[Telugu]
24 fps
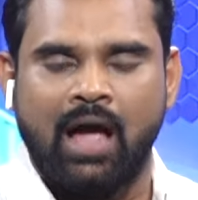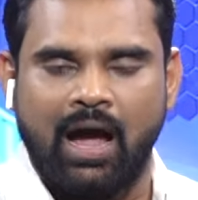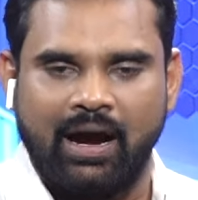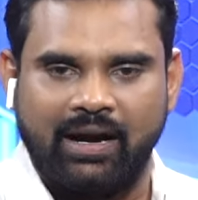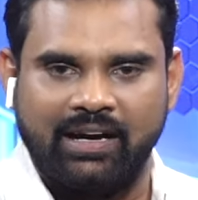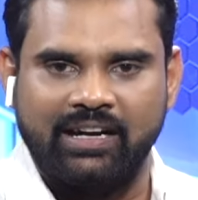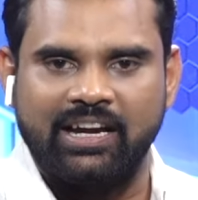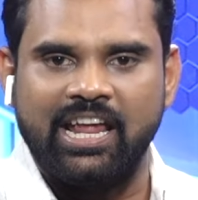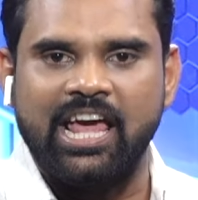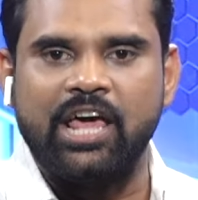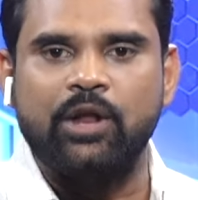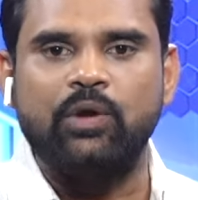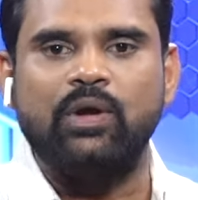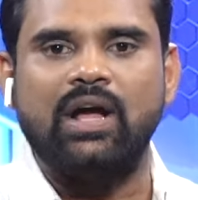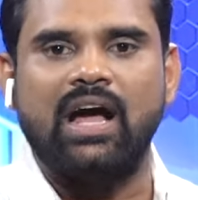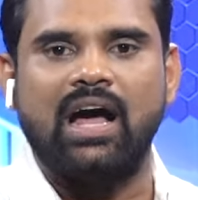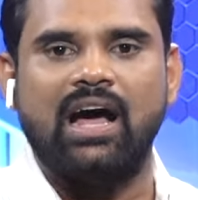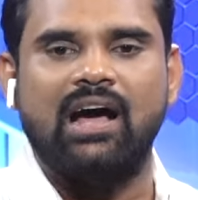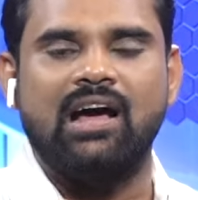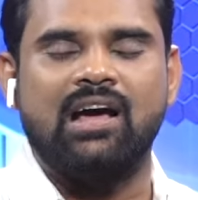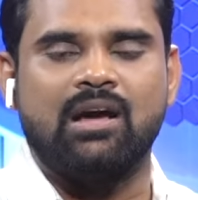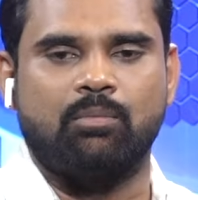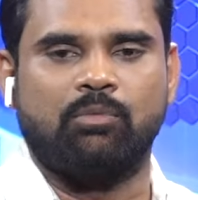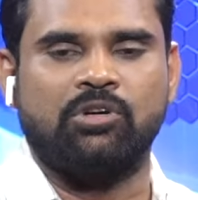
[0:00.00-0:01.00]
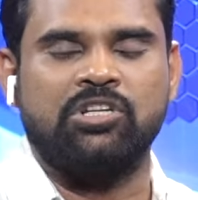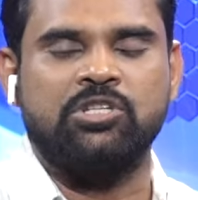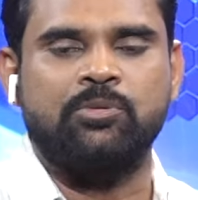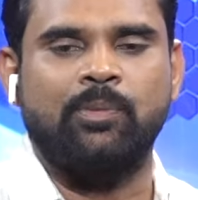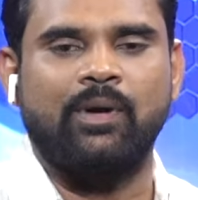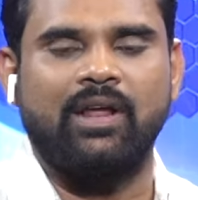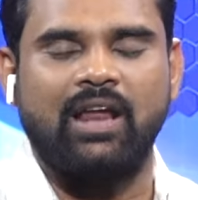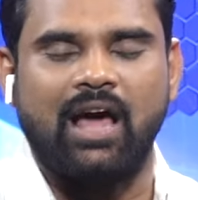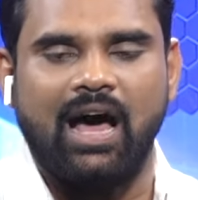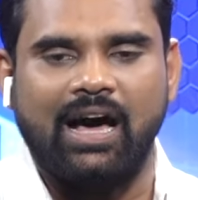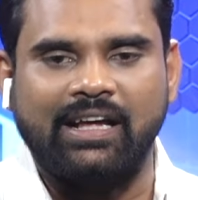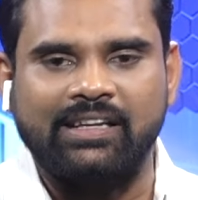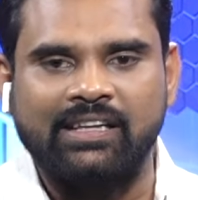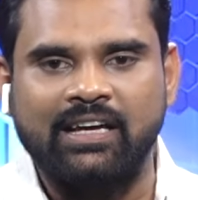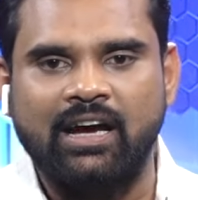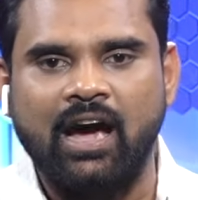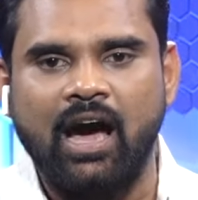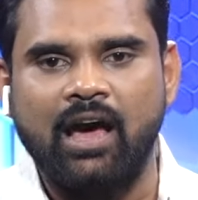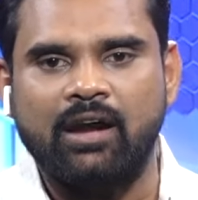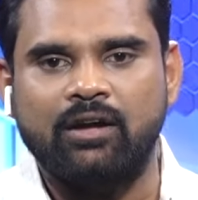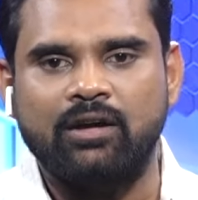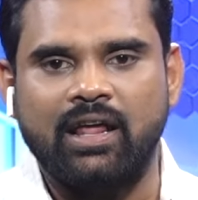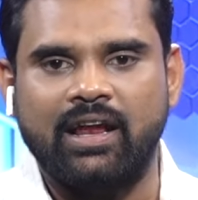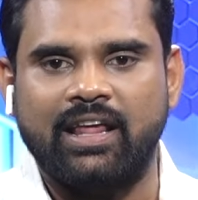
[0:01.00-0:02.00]
అక్కడ నేరుగా మున్సిపల్
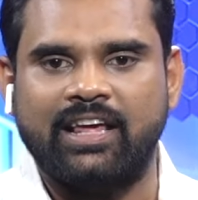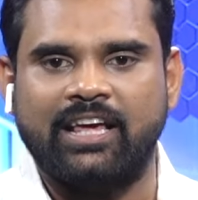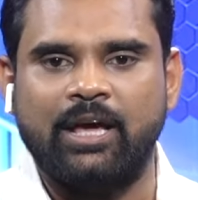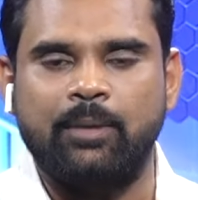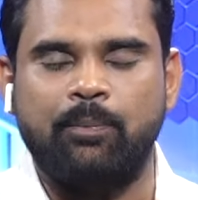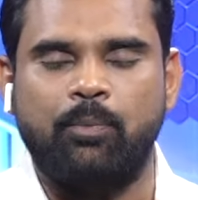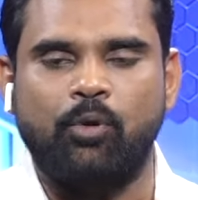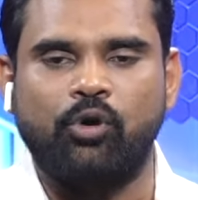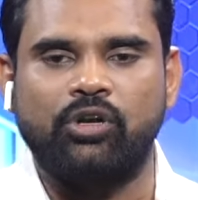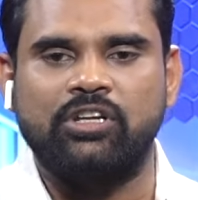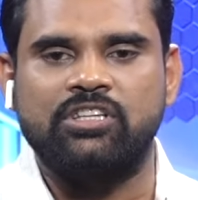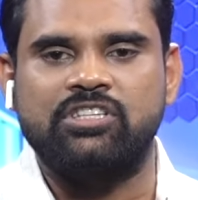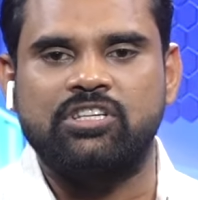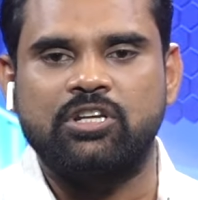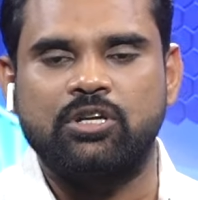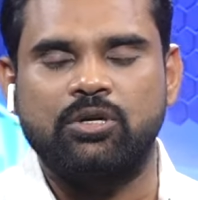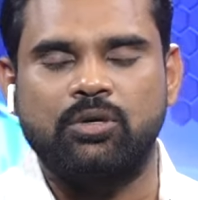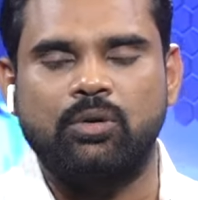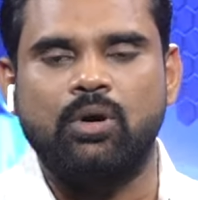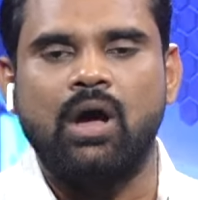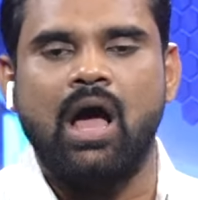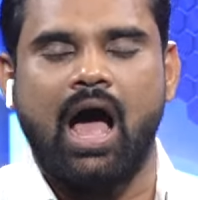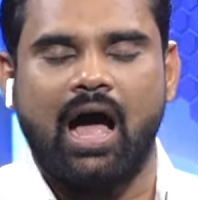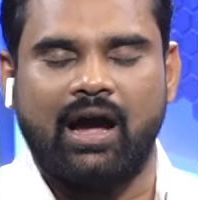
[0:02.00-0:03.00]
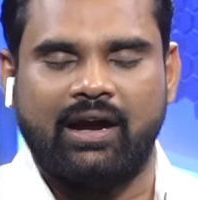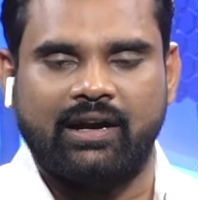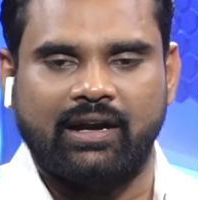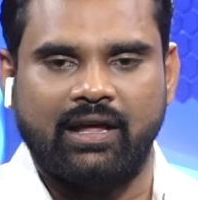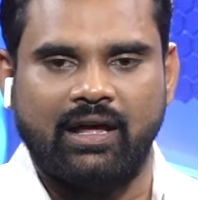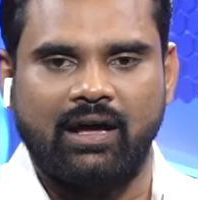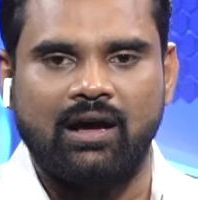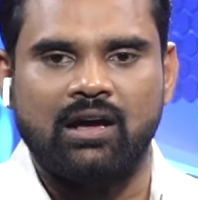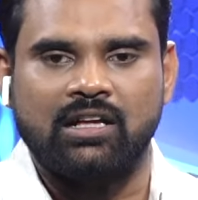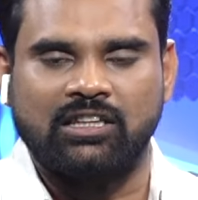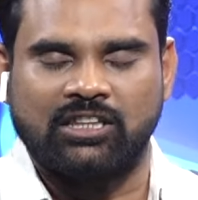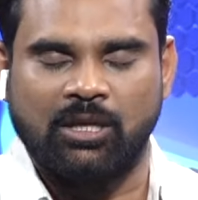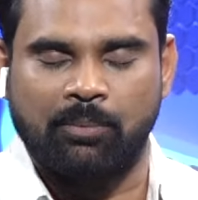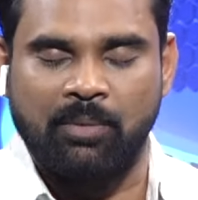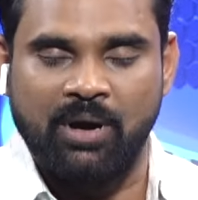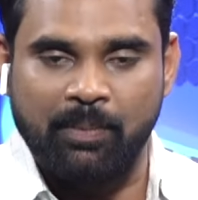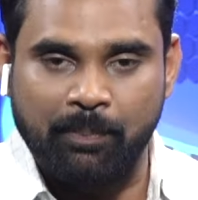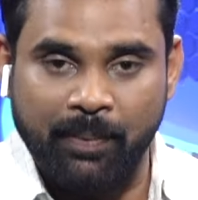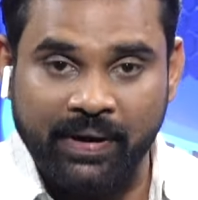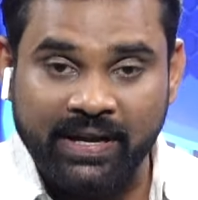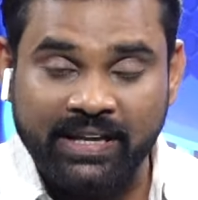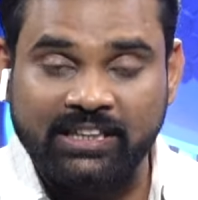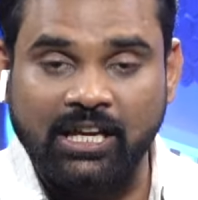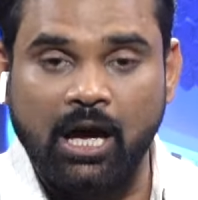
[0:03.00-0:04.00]
అధికారులు అలాగే పోలీసులు అక్కడ తమ
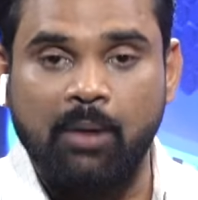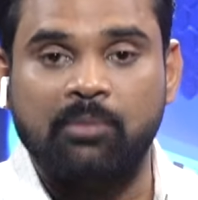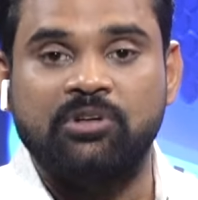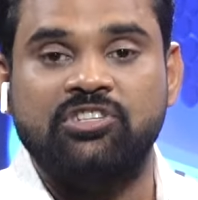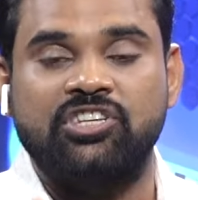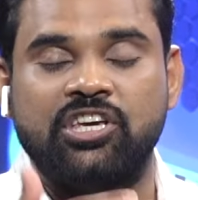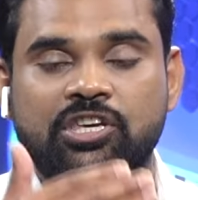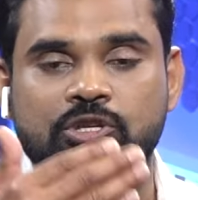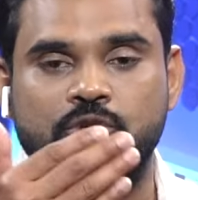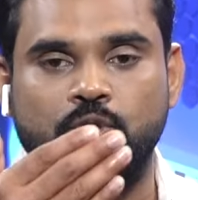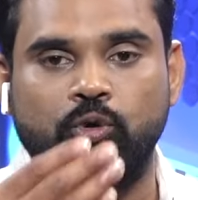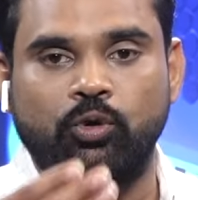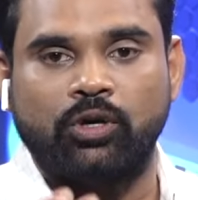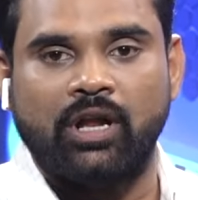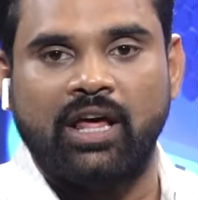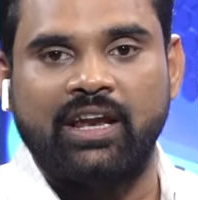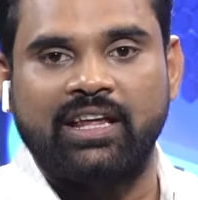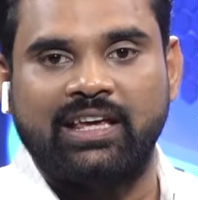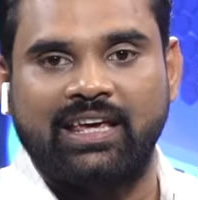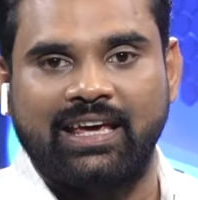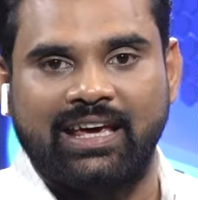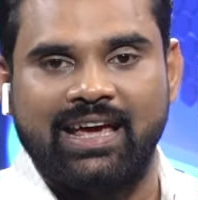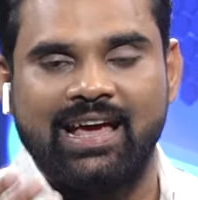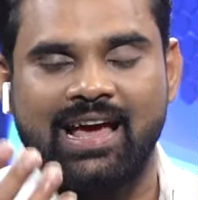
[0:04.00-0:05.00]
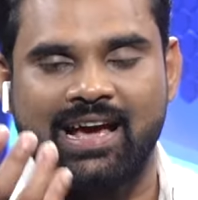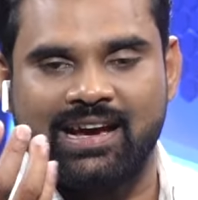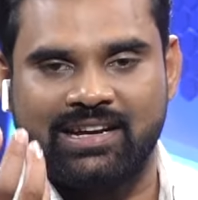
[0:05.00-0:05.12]
పని తాము చేసుకోవడానికి